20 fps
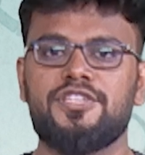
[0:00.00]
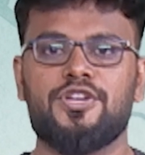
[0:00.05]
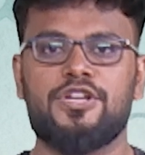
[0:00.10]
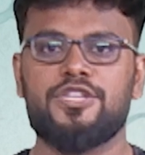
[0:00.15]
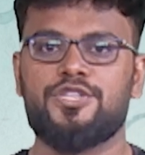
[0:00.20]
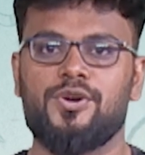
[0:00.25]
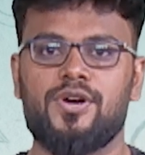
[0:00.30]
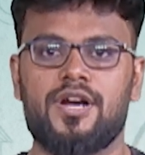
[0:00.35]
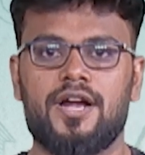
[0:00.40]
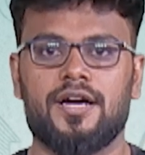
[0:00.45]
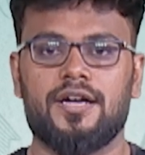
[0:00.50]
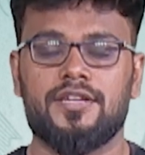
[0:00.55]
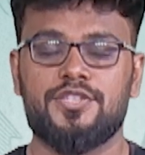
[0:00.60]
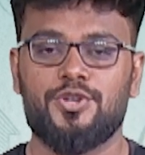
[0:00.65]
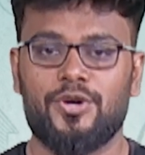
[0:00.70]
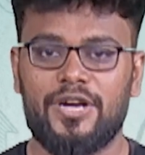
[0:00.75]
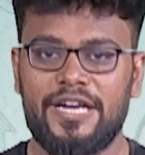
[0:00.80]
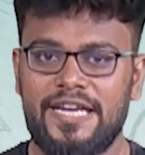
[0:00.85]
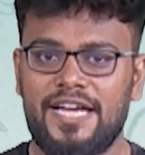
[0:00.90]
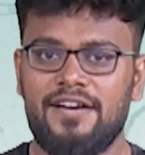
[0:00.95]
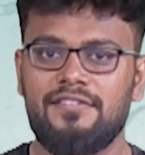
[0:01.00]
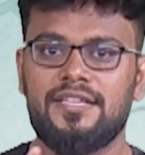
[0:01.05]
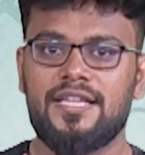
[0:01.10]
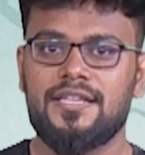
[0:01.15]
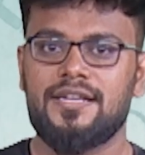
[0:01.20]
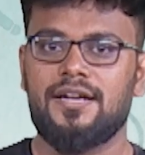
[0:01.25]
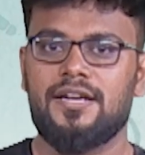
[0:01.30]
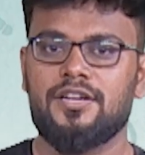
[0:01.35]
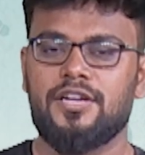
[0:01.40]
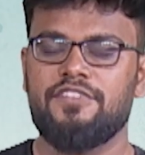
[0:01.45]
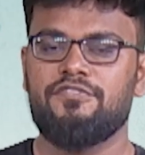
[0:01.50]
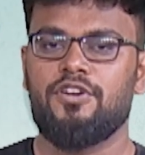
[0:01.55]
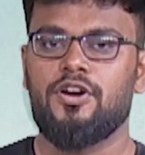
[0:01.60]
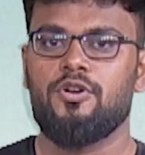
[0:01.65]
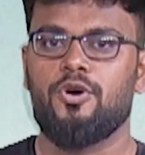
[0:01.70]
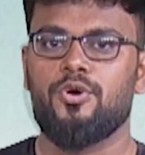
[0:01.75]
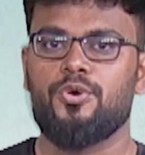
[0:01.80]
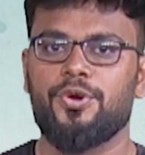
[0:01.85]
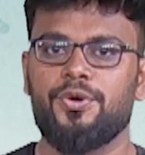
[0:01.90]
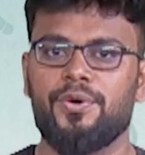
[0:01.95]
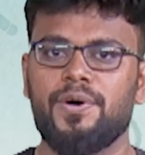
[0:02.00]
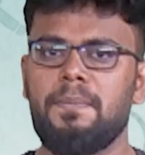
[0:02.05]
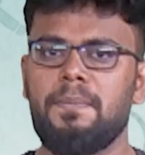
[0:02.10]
சொல்லி சொல்கிறாங்க ஸோ ரெண்டாவது அதில் இன்வால்வ் ஆகக்கூடியவங்க